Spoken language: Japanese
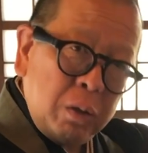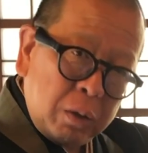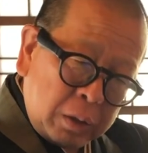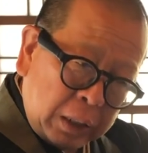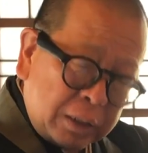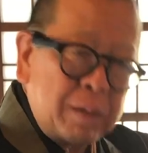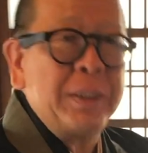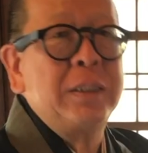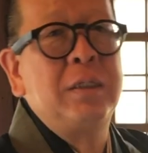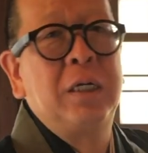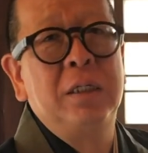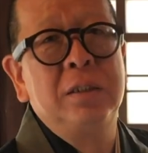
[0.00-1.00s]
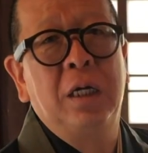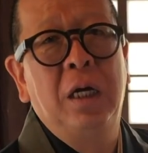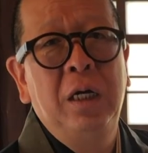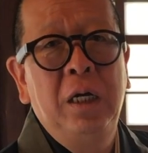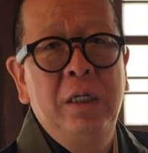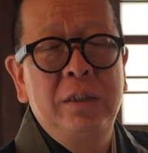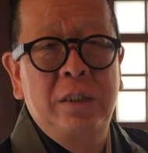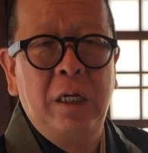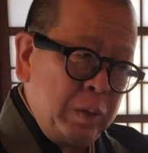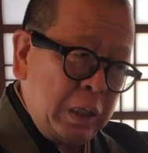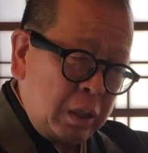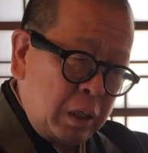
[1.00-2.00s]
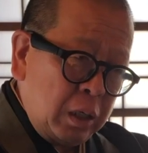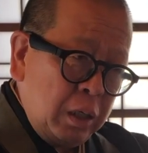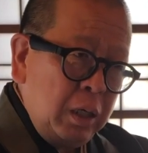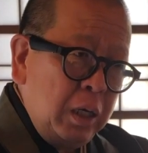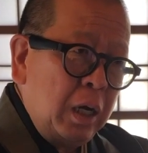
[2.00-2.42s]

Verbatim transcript: う固まってる感じがしてなんか